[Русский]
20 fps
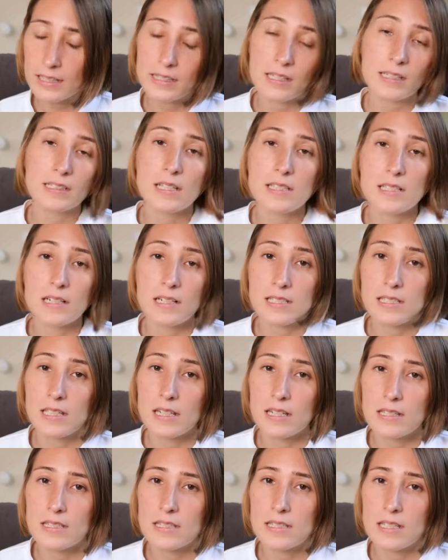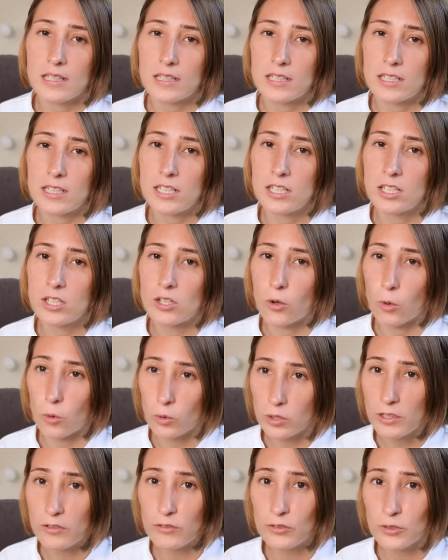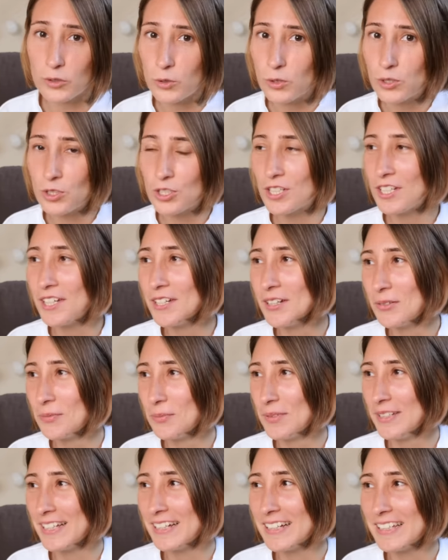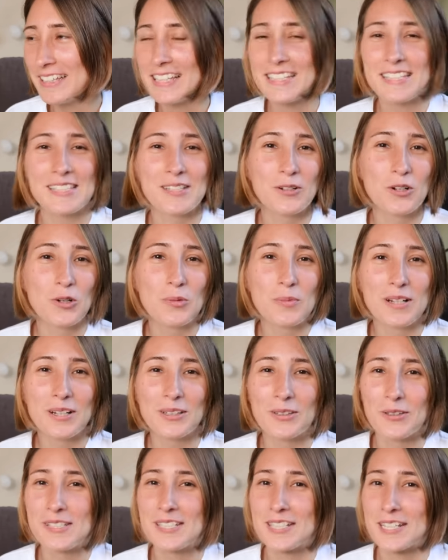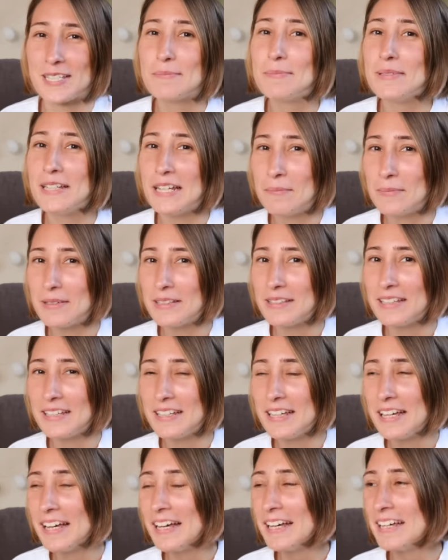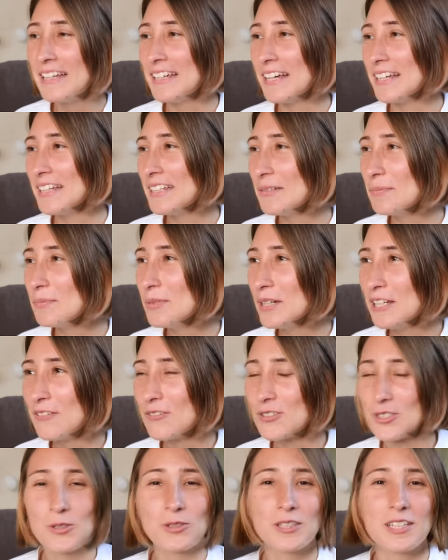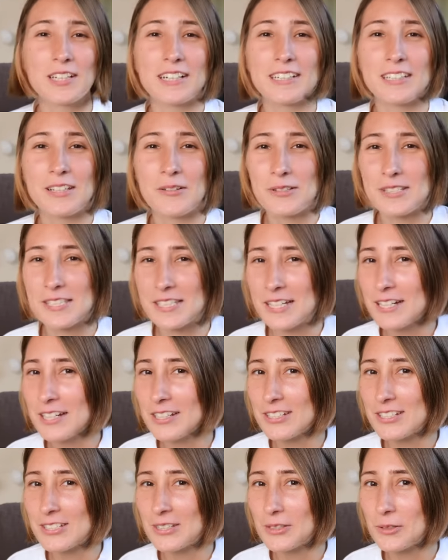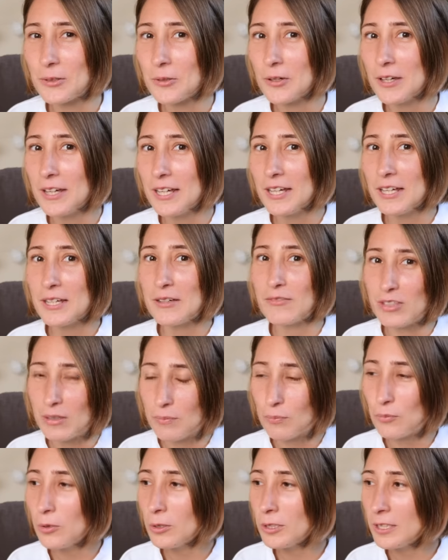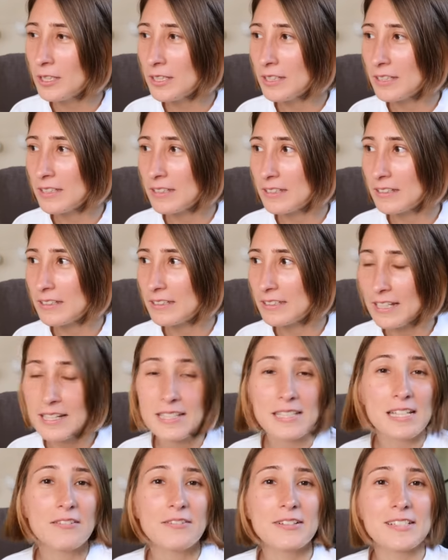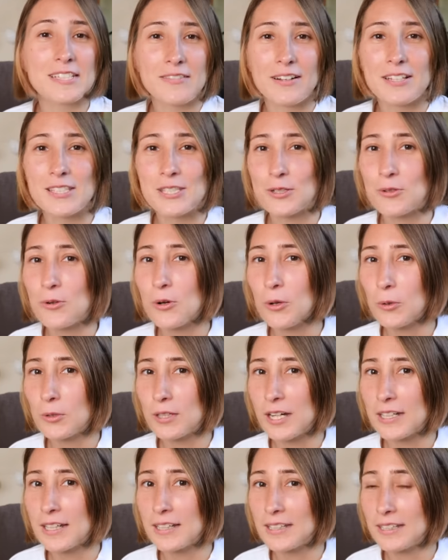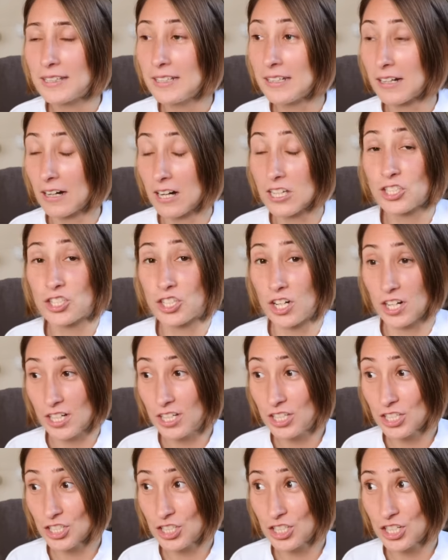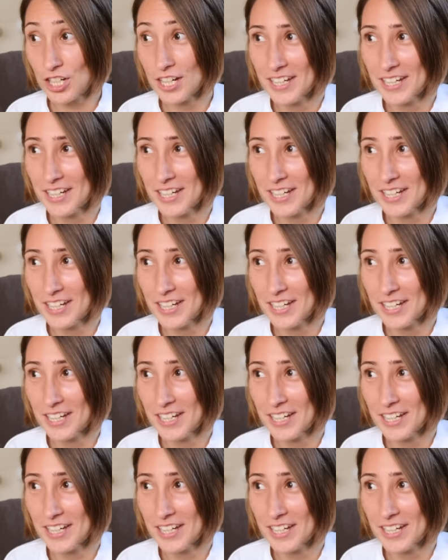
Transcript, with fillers: Это, кстати, касается и родов тоже. У меня есть знакомые, кто сейчас беременны, и они были в шоке, когда узнали, что в Японии нельзя вызывать скорую, когда ты рожаешь.